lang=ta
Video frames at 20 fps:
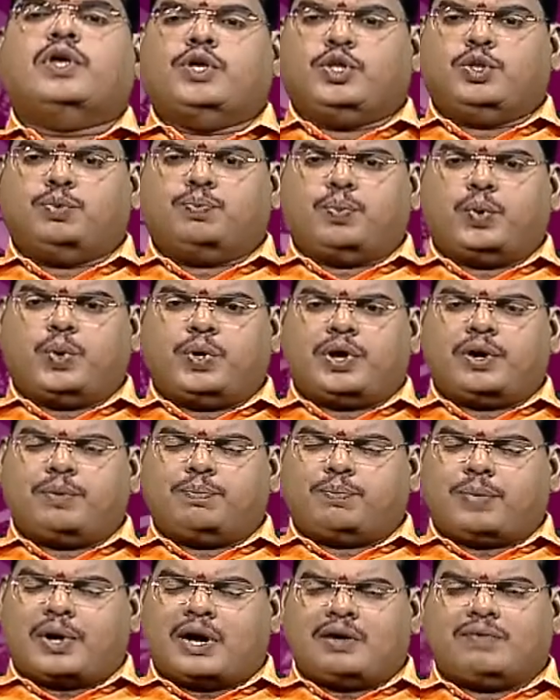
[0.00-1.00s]
இது போன்ற
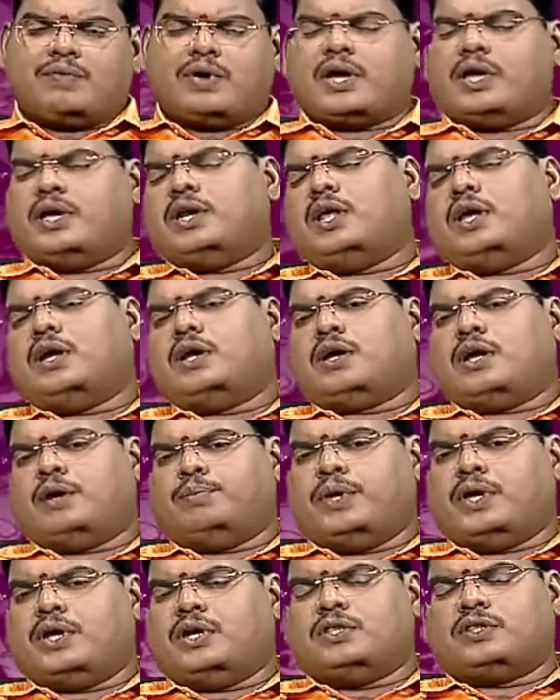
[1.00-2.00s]
பல வகையில்
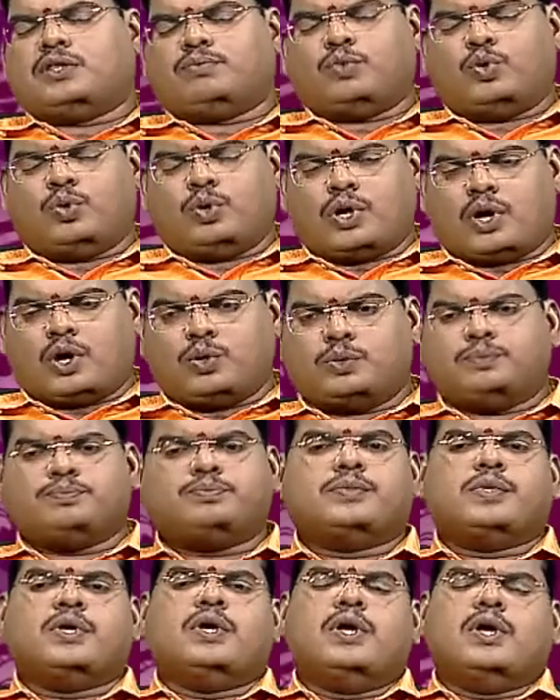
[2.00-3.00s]
நன்மைகள் உண்டாகும்
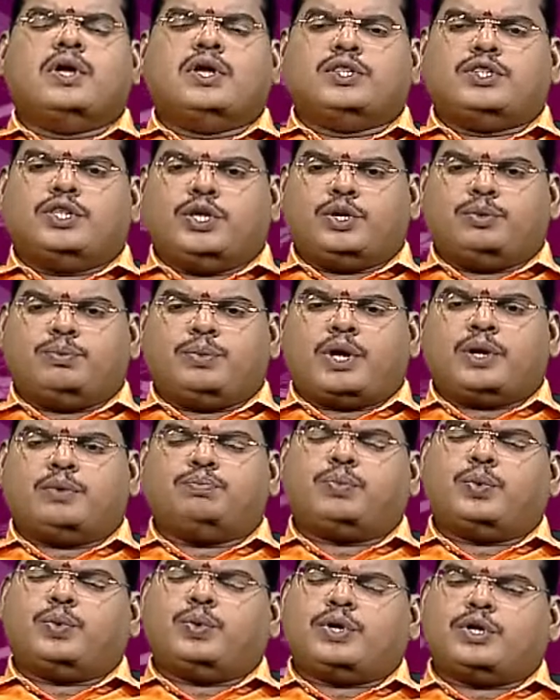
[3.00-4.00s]

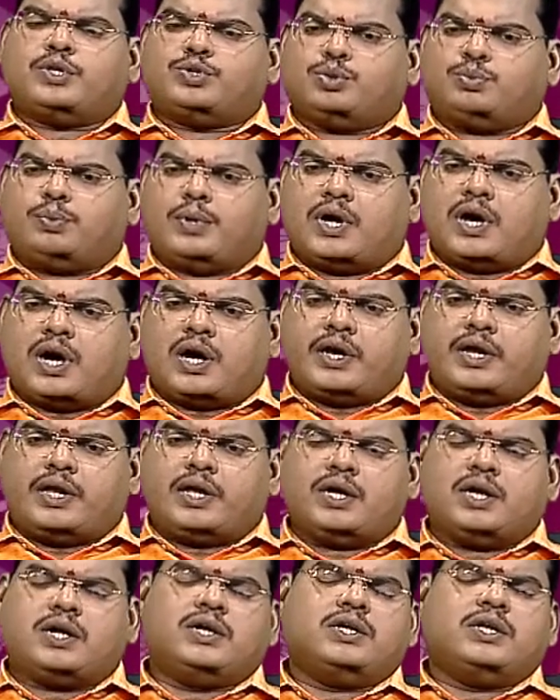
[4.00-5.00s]
திருமணம் போன்ற
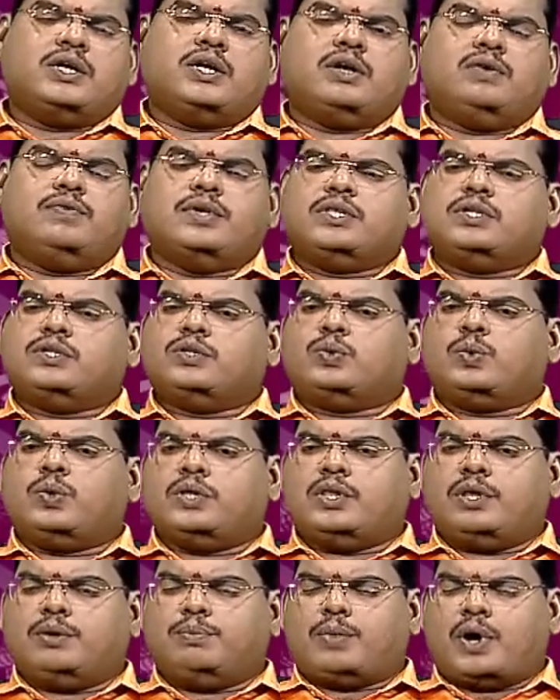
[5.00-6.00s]
சுபகாரியங்கள் நிகழ்வது
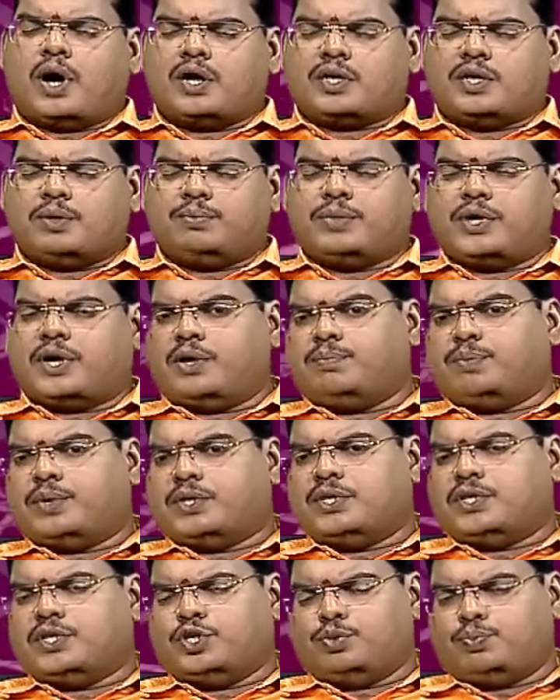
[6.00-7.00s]
குழந்தை பாக்கியம்
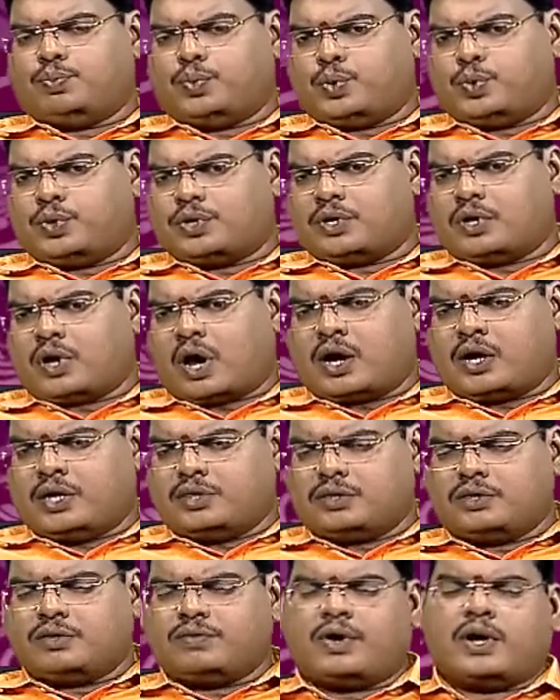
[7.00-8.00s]
கிடைப்பது இது போன்ற
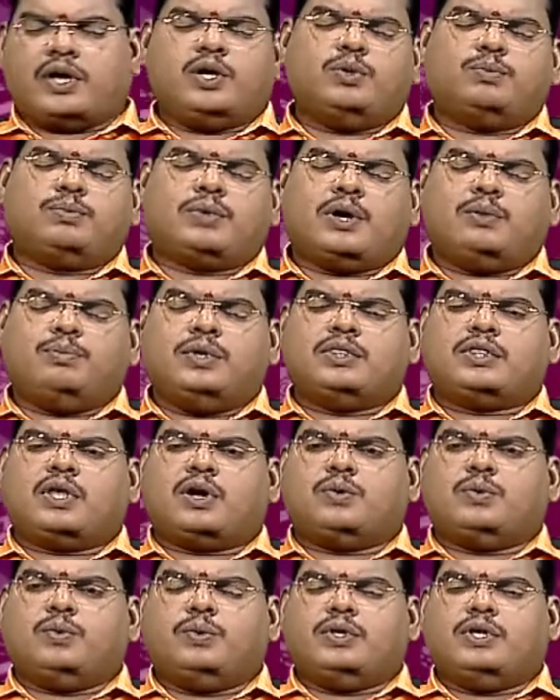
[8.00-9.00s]
அனைத்து வகையிலும் நன்மை
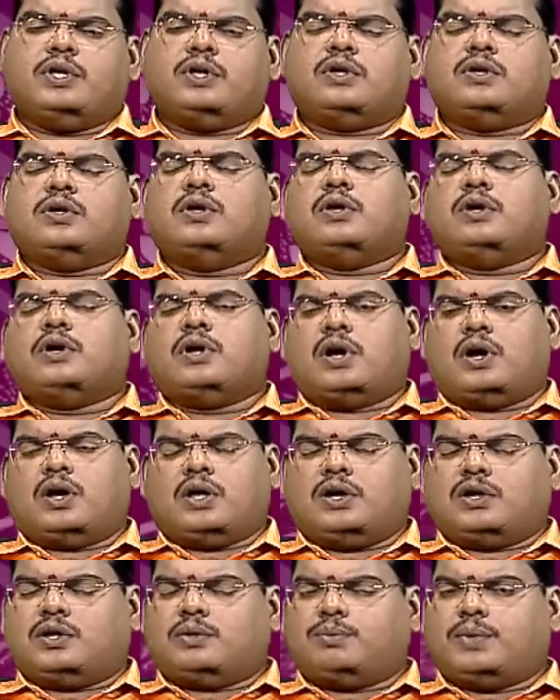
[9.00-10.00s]
தரக்கூடிய
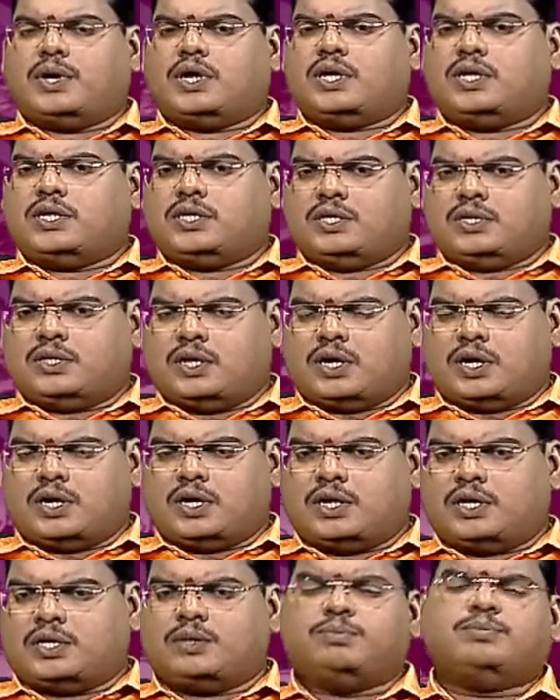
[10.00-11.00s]
காலகட்டமாக இந்த
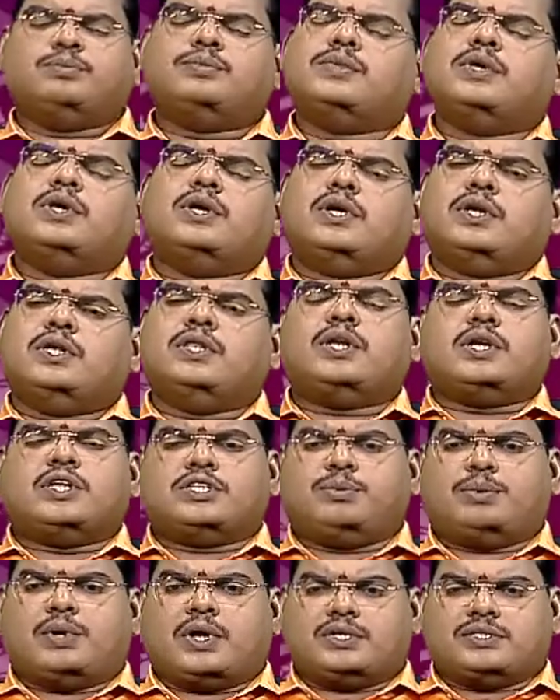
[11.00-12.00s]
காலகட்டம் இந்த
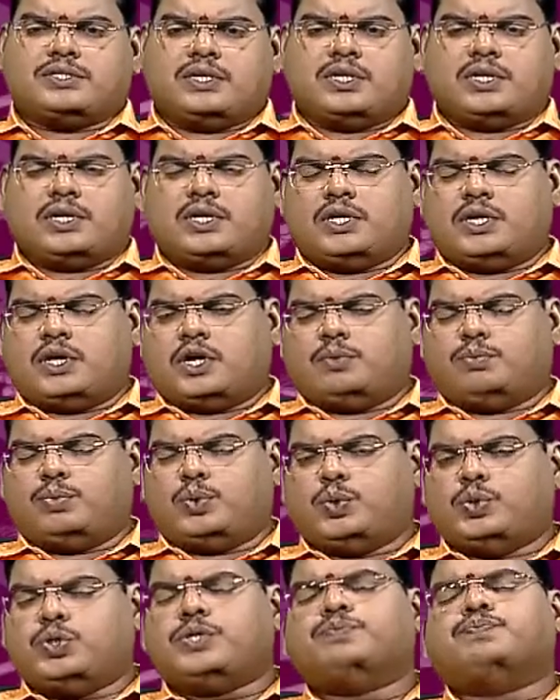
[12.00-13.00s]
ரிஷபராசினருக்கு இருக்க
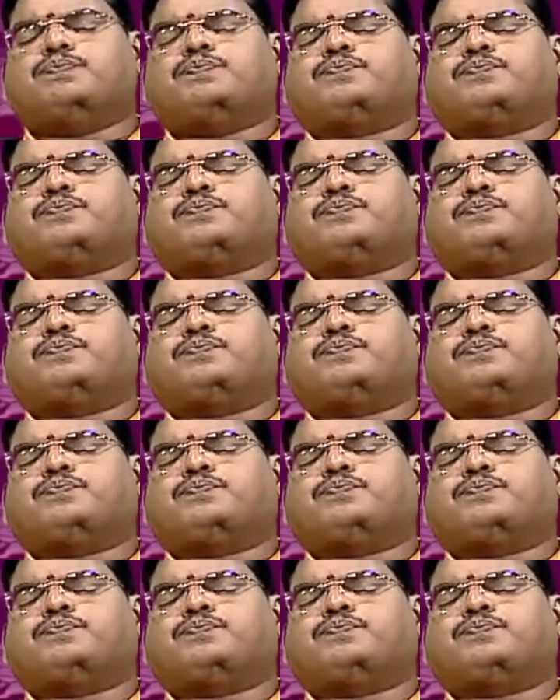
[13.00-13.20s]
போகுது